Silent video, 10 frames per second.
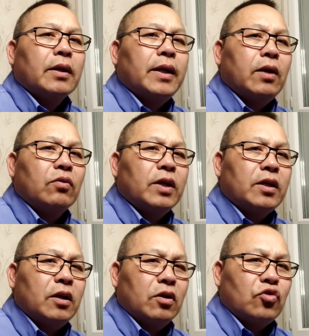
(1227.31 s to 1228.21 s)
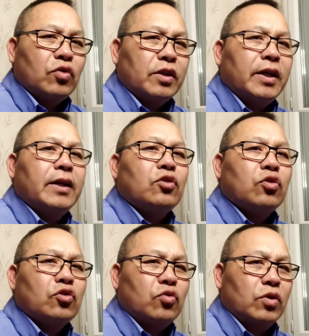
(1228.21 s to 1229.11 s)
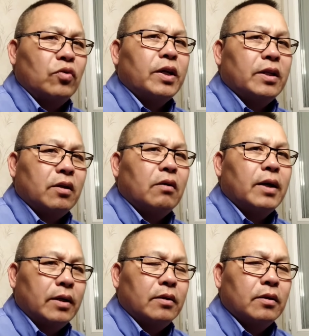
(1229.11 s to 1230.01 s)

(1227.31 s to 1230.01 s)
nên lúc tới chờ lọt chuột tế để chúa xuống nó nghìn tao hả,